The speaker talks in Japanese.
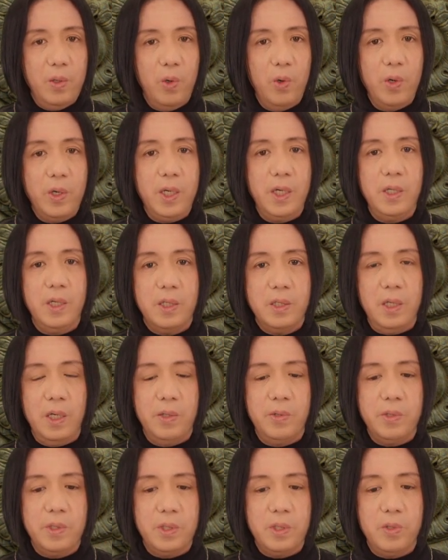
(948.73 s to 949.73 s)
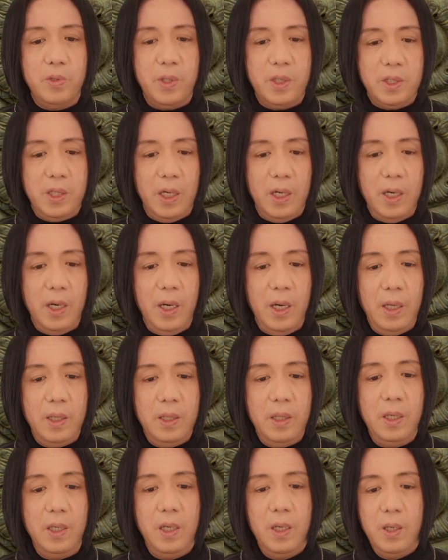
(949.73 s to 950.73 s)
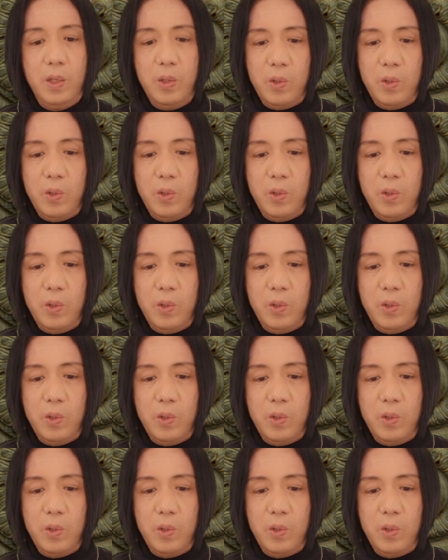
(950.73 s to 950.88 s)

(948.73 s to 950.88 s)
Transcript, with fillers: 大きな石窟とか世界に